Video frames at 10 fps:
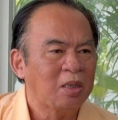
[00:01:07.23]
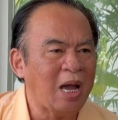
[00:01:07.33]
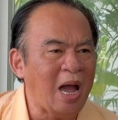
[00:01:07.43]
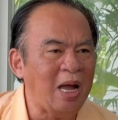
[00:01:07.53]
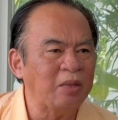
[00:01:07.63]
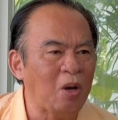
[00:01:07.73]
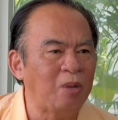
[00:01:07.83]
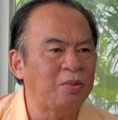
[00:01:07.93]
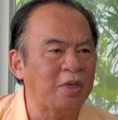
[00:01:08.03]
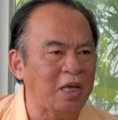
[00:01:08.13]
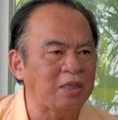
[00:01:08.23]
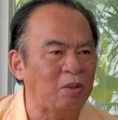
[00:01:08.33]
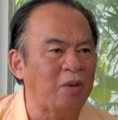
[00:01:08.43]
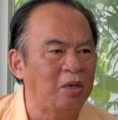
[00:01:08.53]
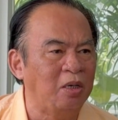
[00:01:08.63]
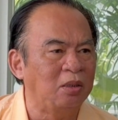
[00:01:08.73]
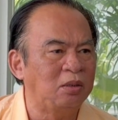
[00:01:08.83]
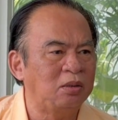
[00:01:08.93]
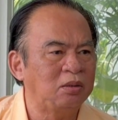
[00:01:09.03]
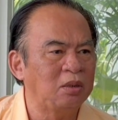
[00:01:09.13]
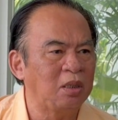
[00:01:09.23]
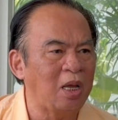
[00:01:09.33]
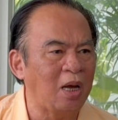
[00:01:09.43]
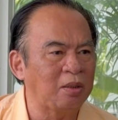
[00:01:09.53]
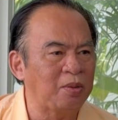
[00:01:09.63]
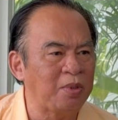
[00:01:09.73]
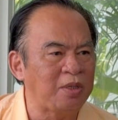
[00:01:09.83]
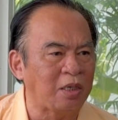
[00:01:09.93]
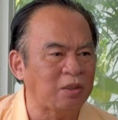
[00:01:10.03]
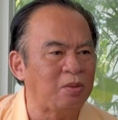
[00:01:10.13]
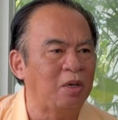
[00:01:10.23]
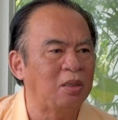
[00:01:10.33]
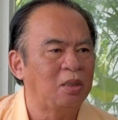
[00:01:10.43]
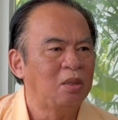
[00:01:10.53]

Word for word: cá tôm có thể sống lại được và việc sống được